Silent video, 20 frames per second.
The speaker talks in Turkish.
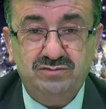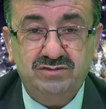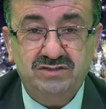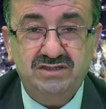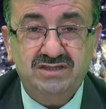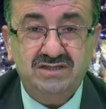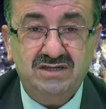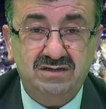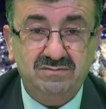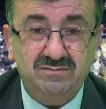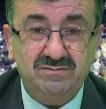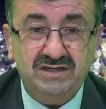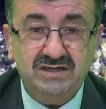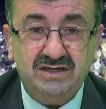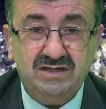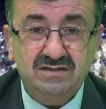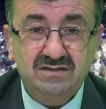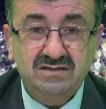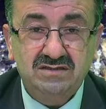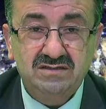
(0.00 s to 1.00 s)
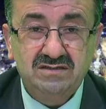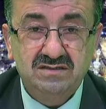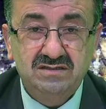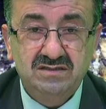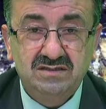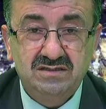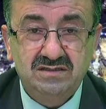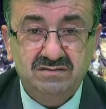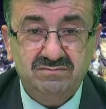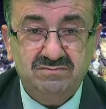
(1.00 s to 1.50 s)
yıkılmaya
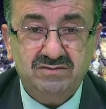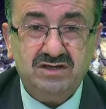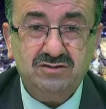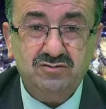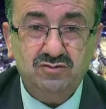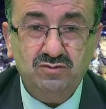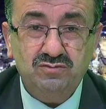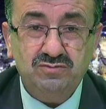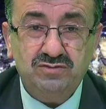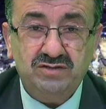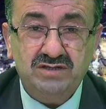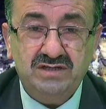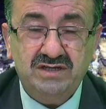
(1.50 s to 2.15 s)
mahkumdur.